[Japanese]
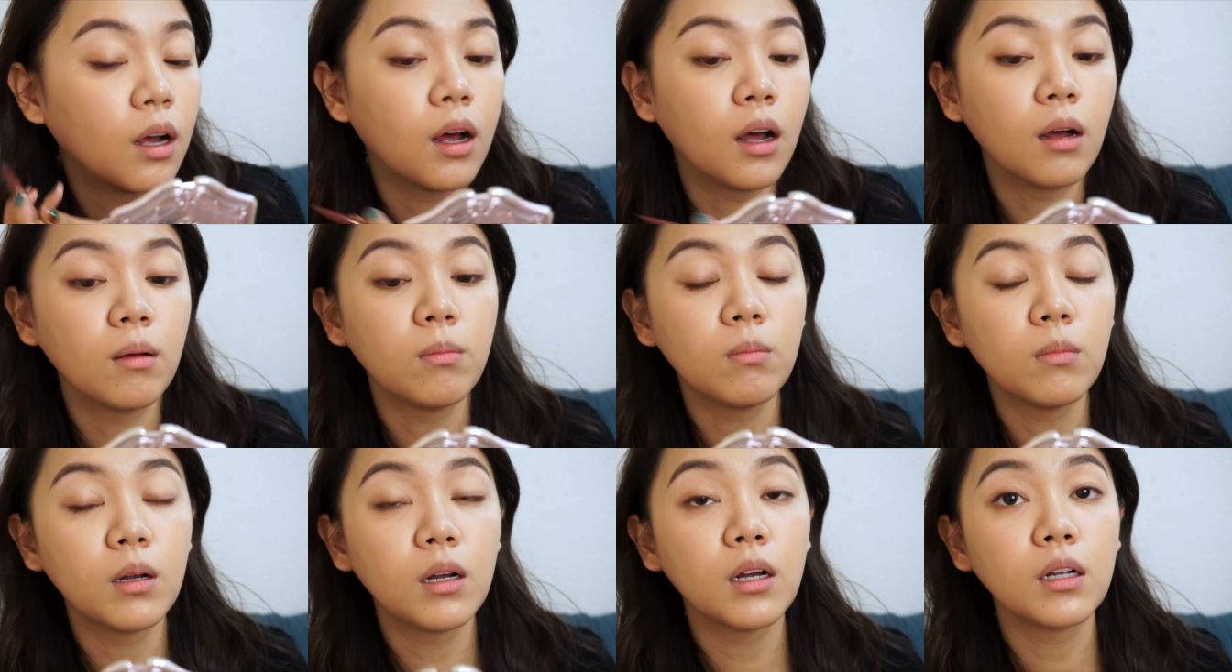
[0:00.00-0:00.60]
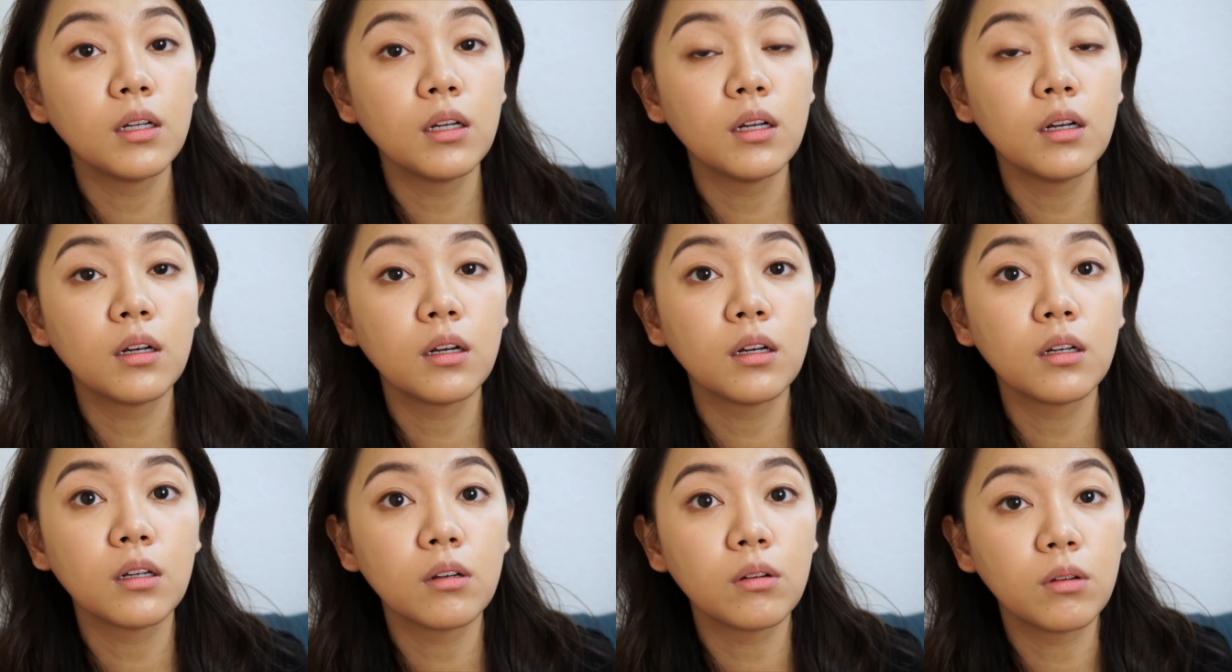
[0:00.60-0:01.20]
あんま跳ね上
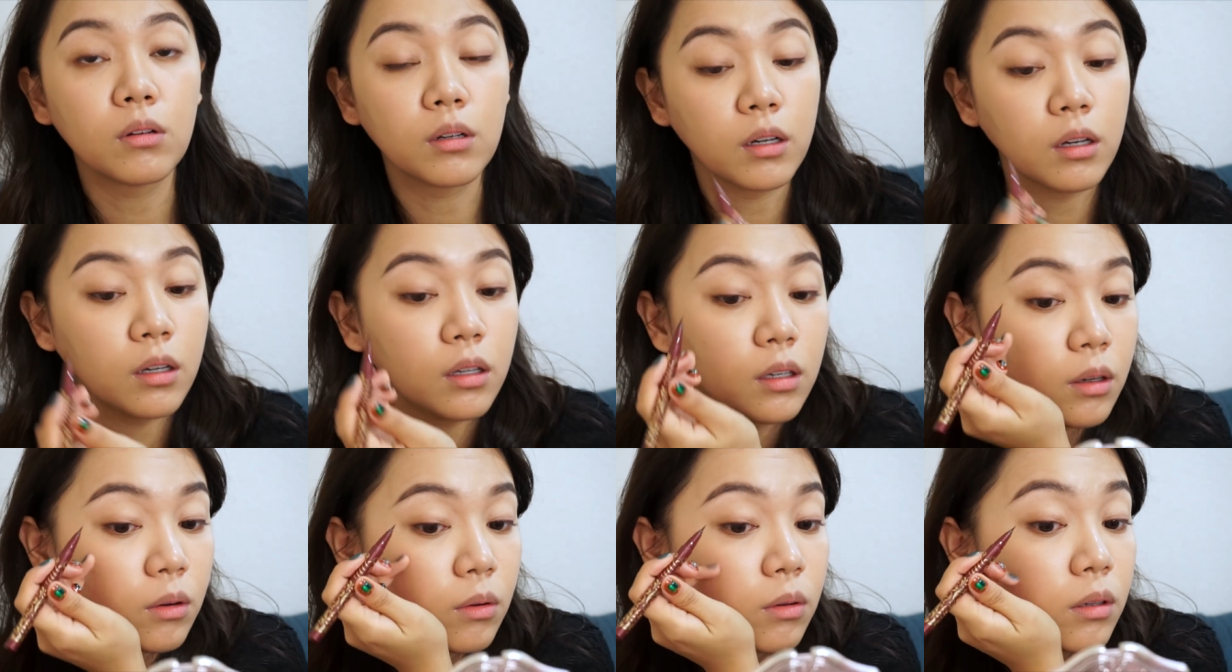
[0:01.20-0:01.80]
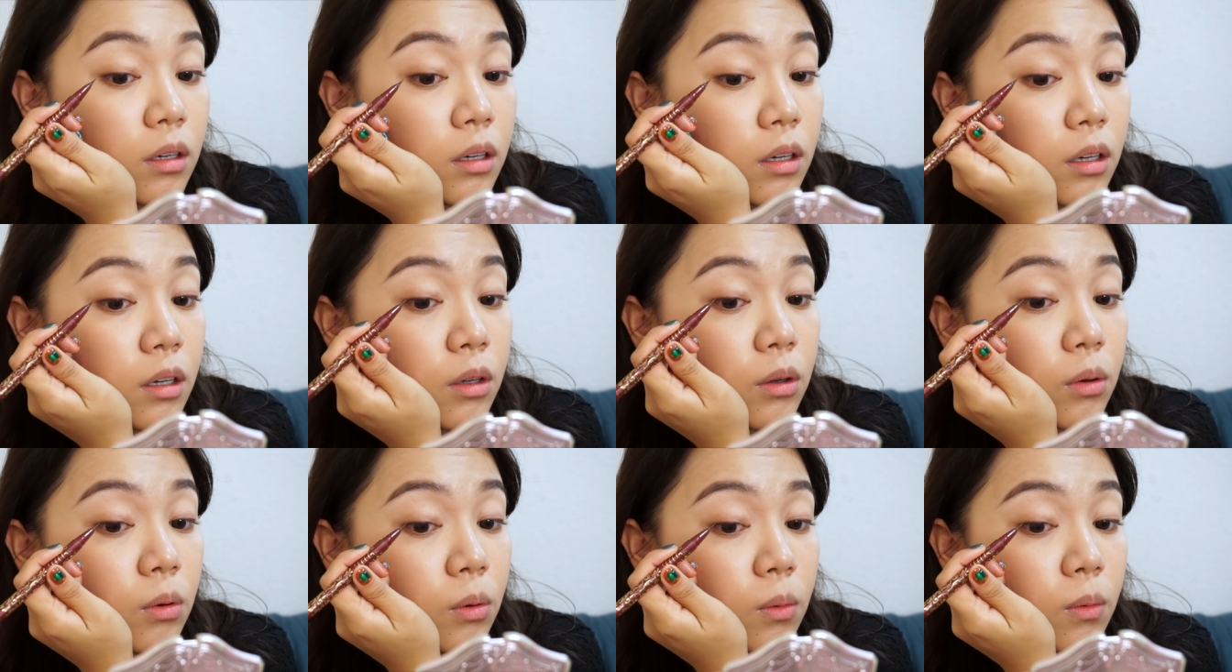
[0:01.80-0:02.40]
げたくないんだよね
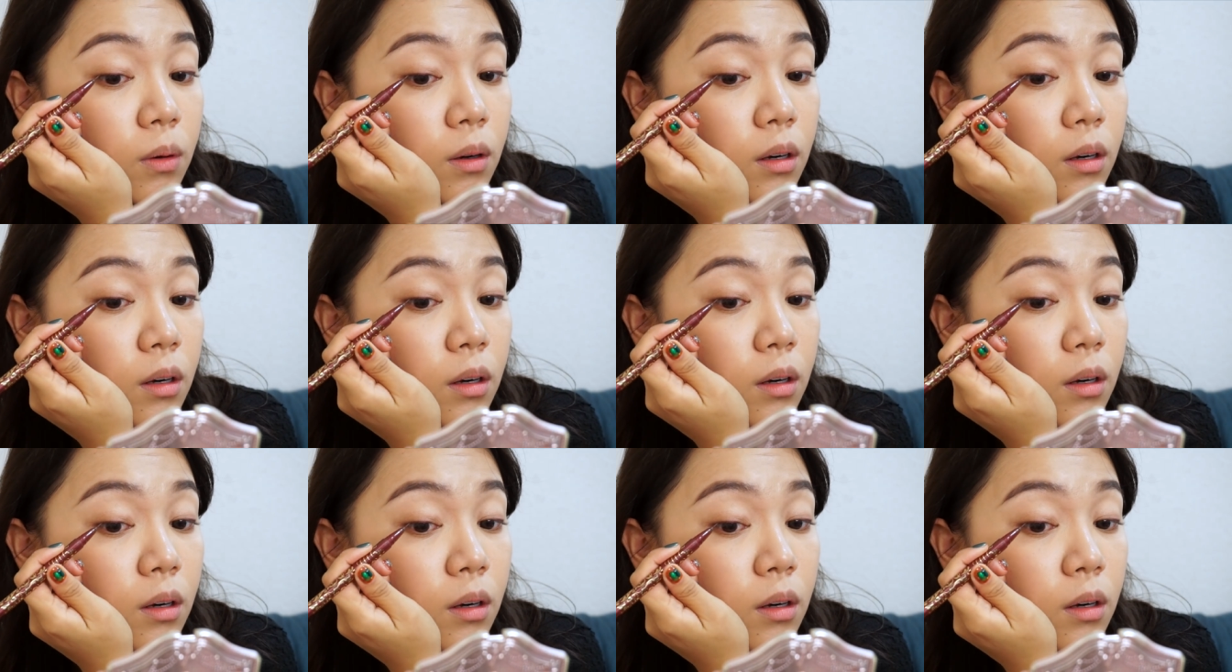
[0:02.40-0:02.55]
今日はで